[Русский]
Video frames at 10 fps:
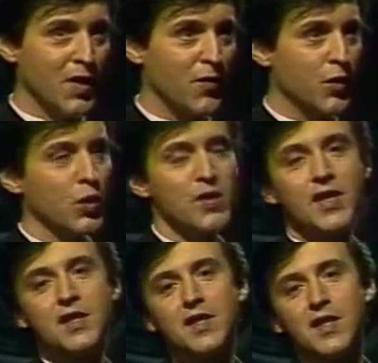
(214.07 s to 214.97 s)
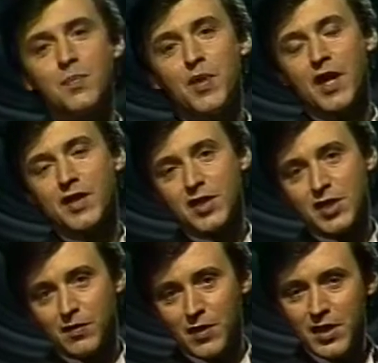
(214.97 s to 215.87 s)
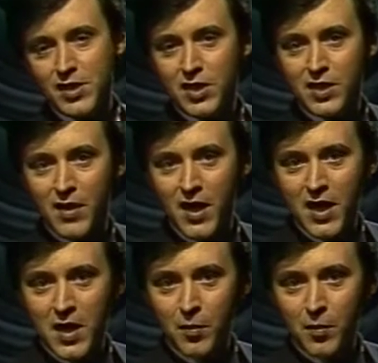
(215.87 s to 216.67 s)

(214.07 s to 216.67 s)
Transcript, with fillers: в клозете императорского литерного